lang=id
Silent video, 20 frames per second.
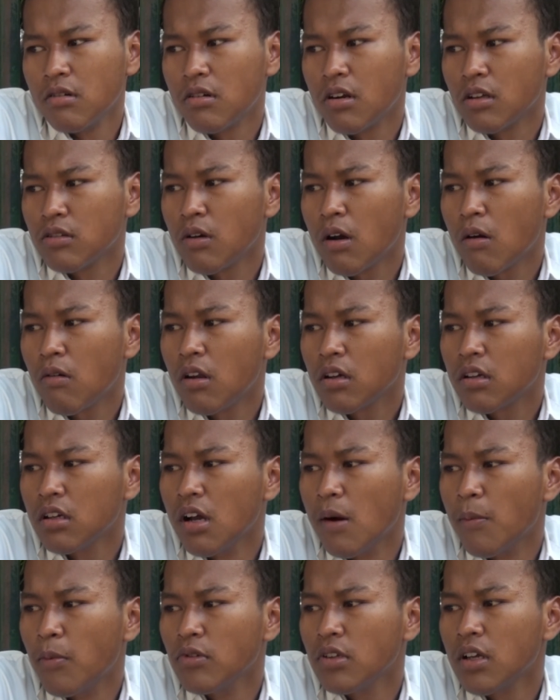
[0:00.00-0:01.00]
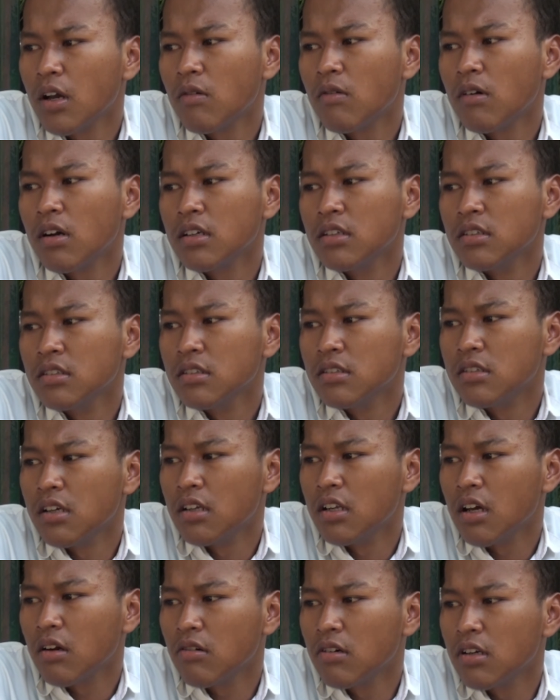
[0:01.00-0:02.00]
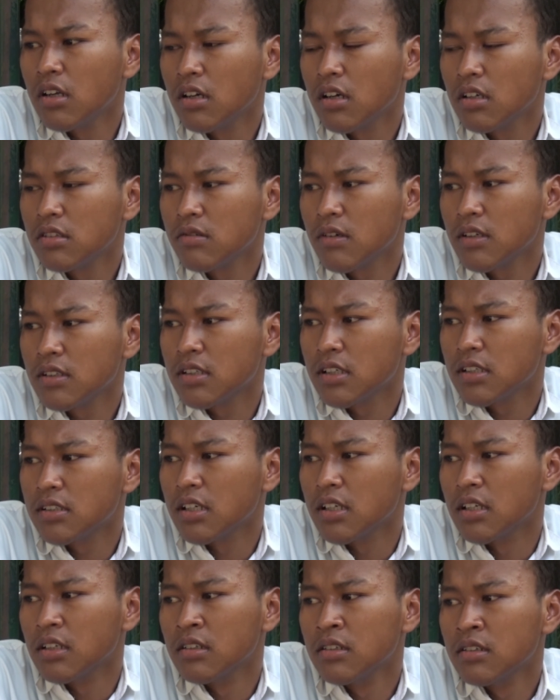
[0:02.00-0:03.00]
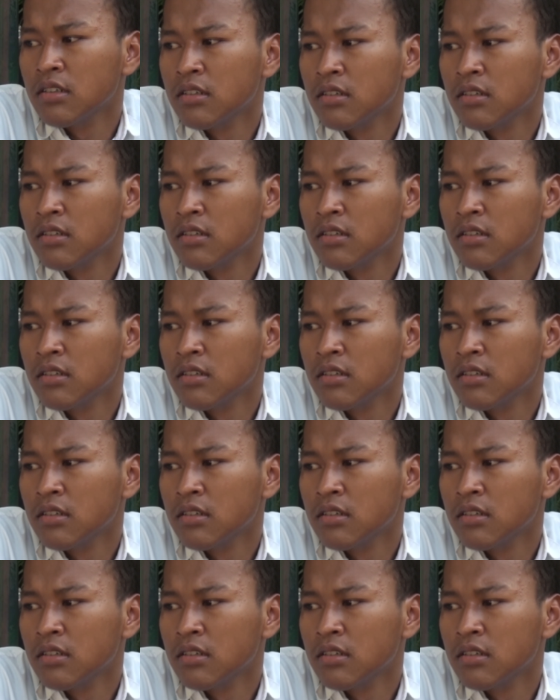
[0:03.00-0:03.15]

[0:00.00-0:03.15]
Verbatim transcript: Orang tua aku lagi gak punya uang ya Jadi aku gak kasih uang jajan ya